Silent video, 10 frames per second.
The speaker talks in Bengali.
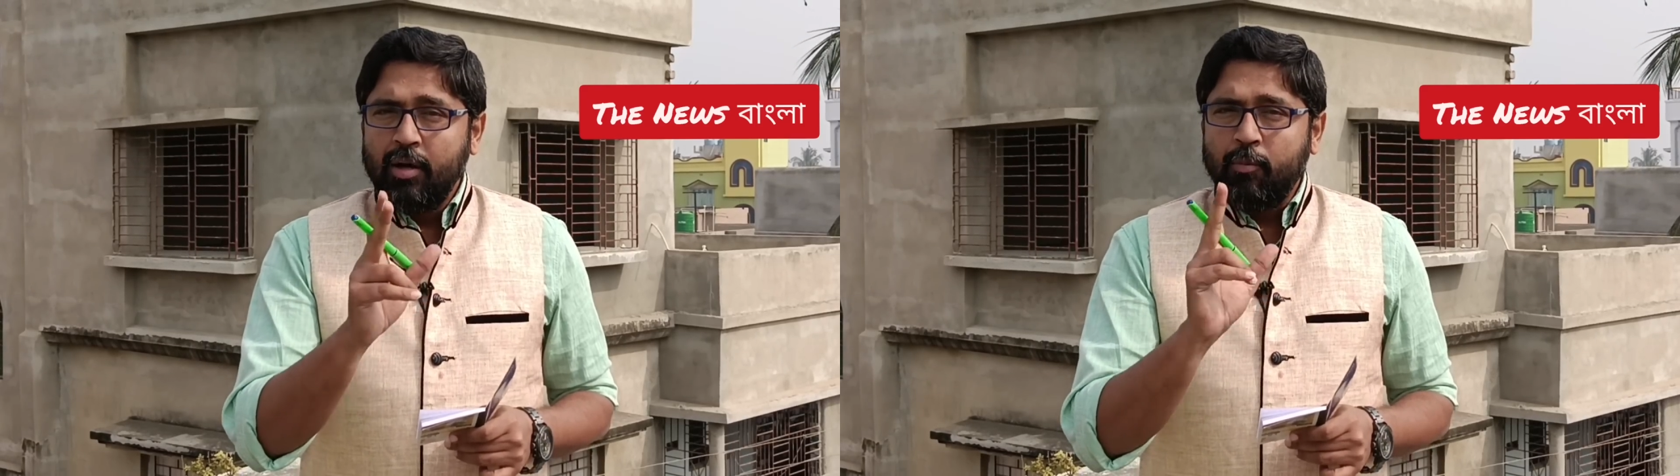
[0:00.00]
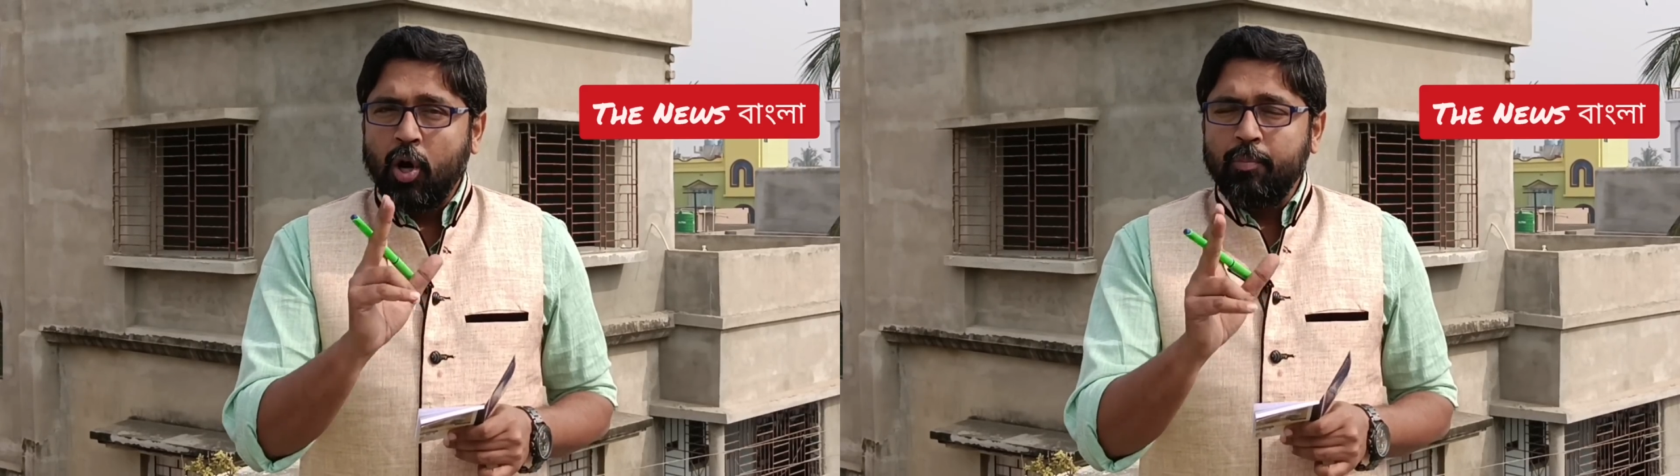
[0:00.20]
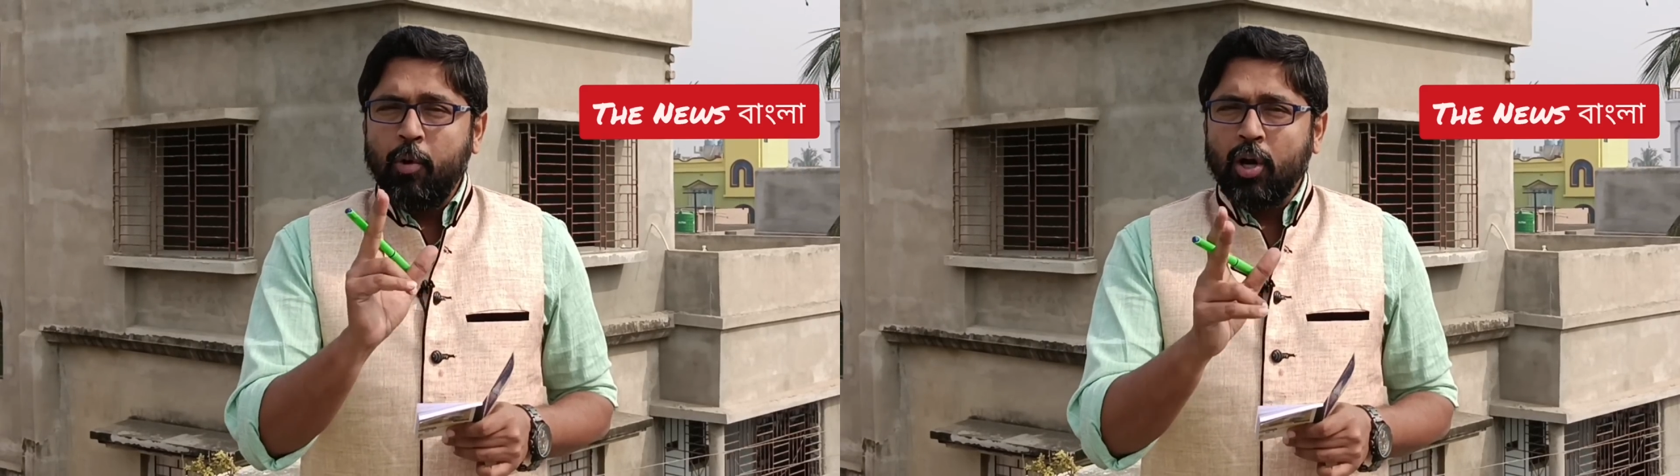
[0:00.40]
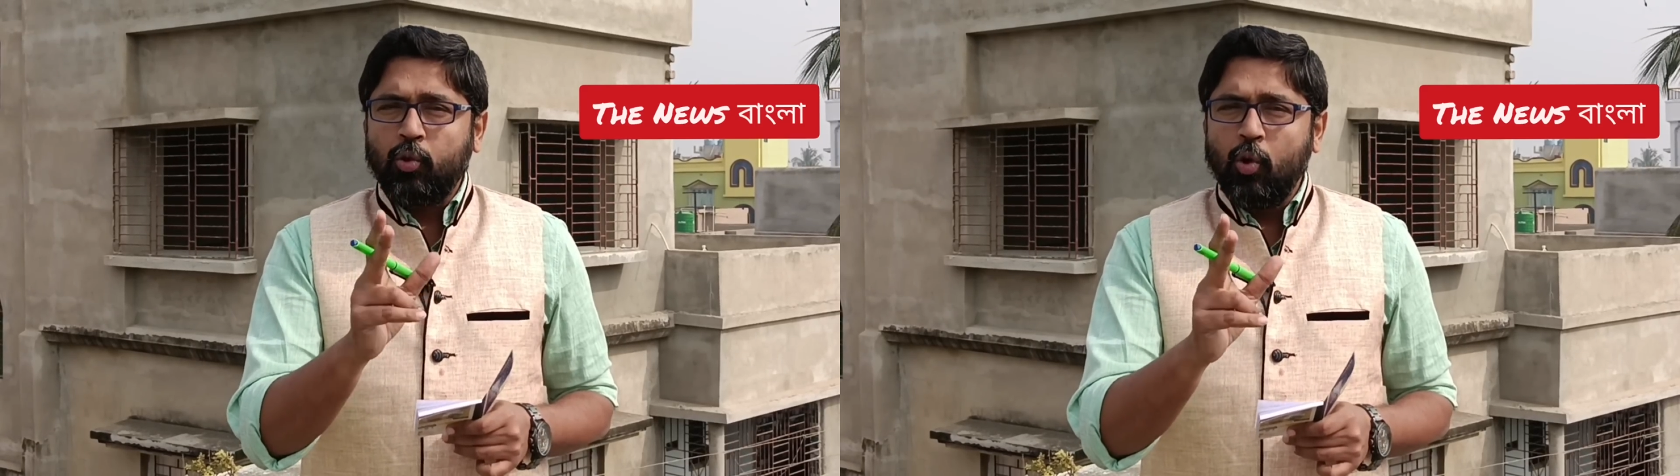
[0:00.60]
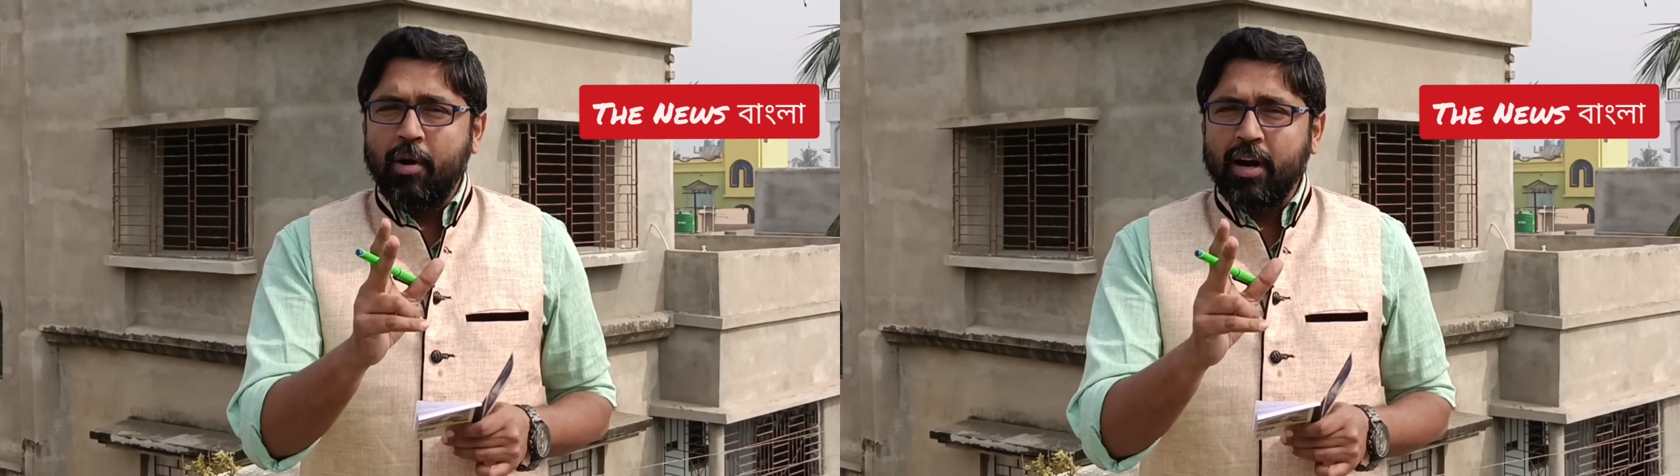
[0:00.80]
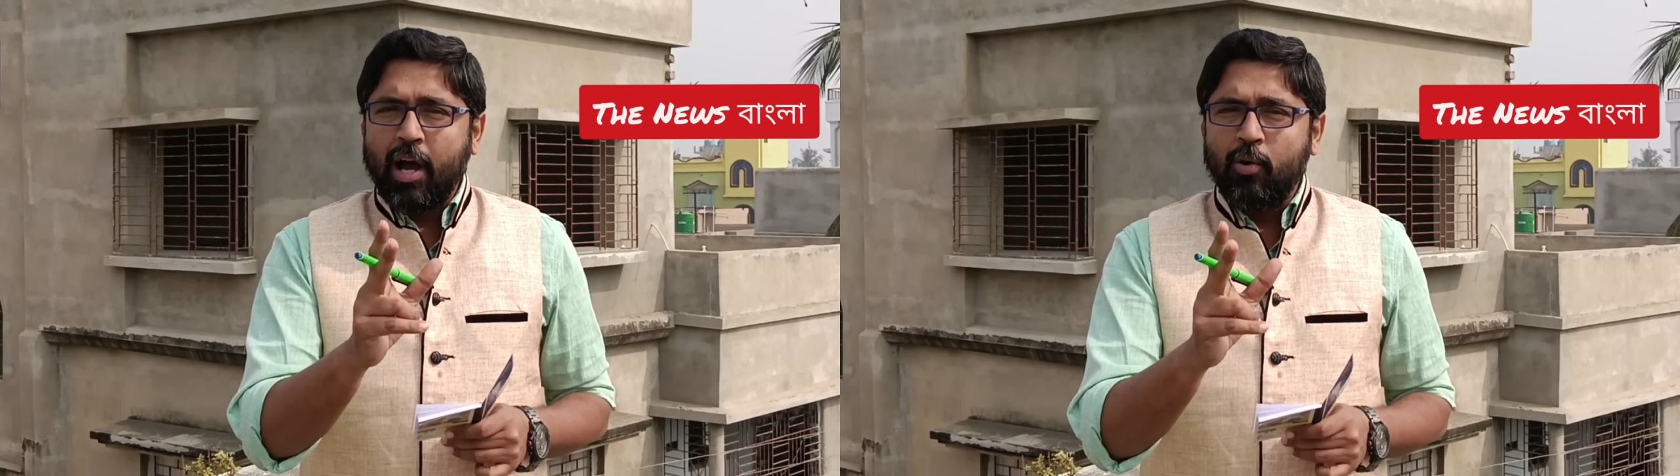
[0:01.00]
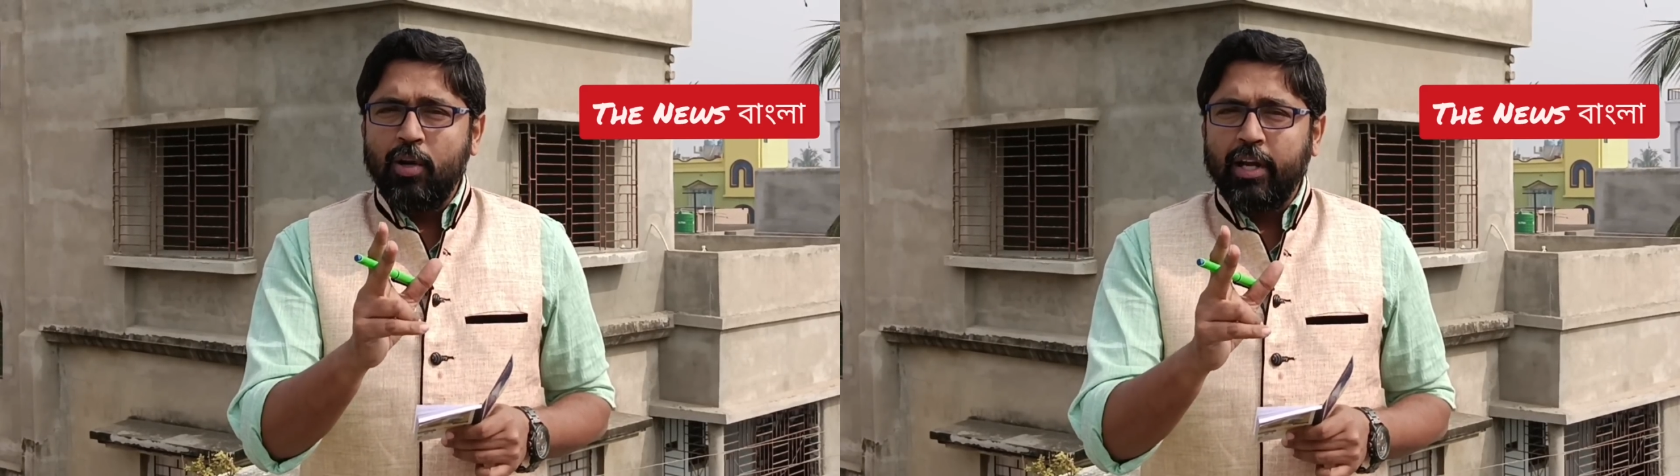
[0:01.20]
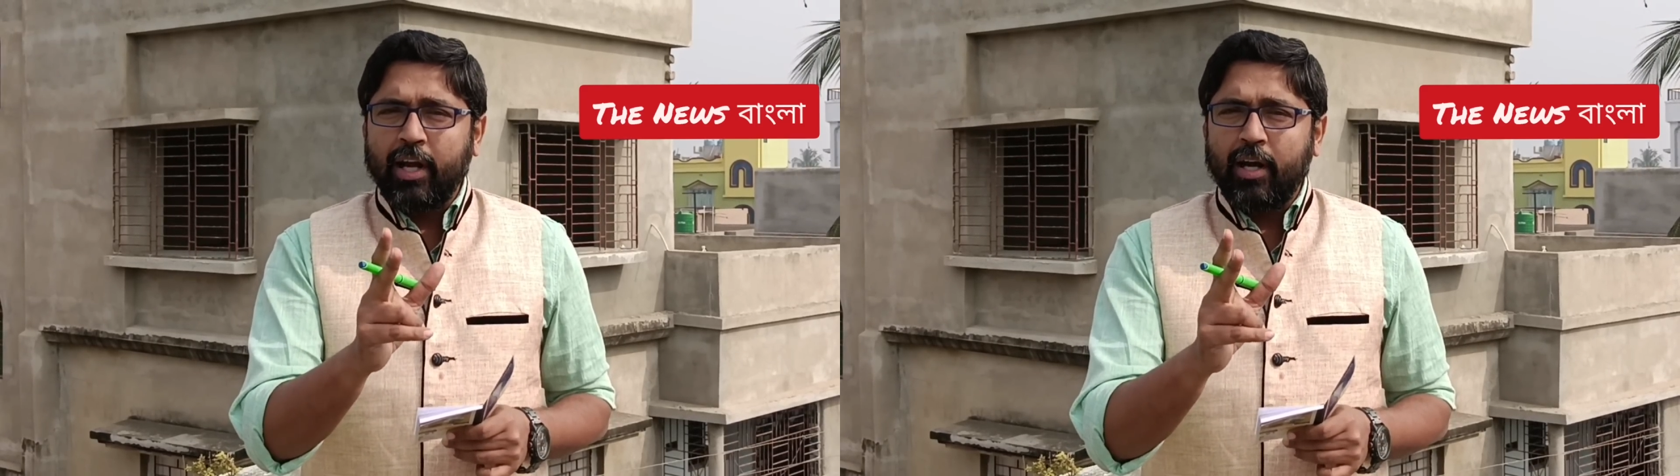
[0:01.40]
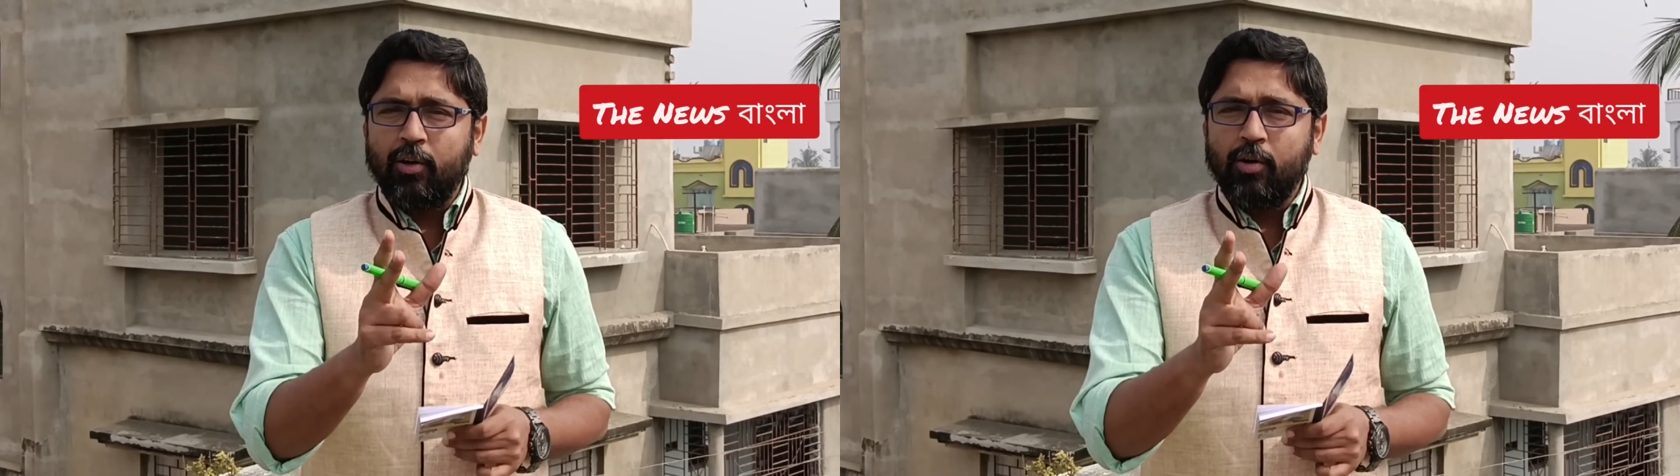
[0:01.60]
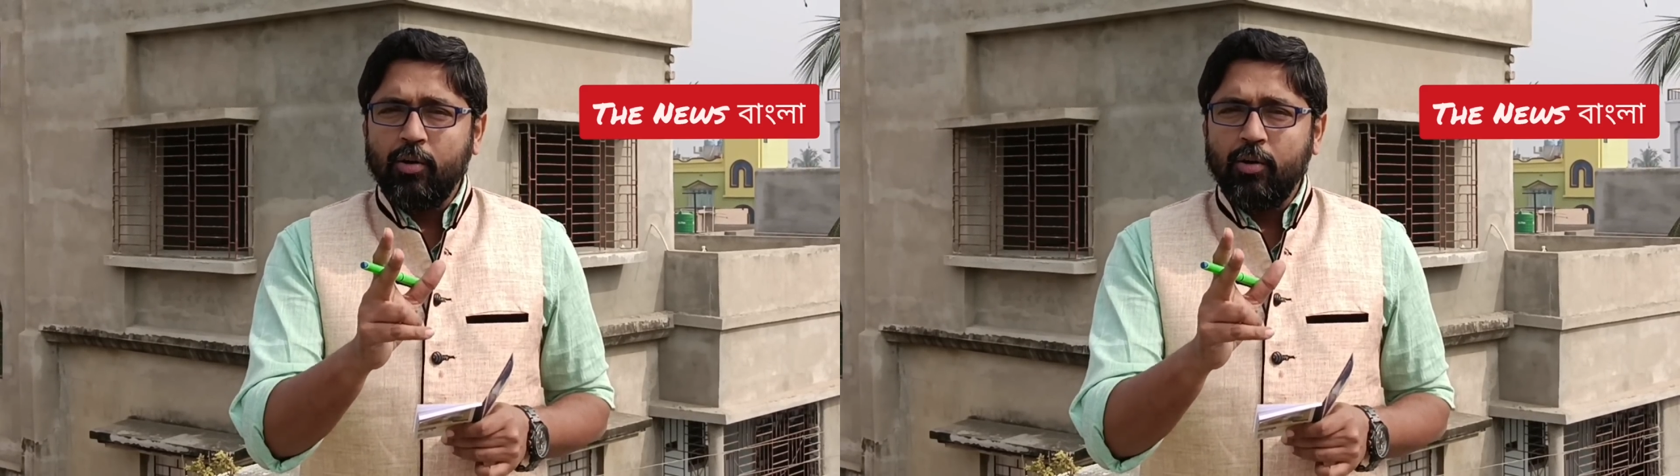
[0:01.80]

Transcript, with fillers: পরপর দুবার আগুন লেগে গেল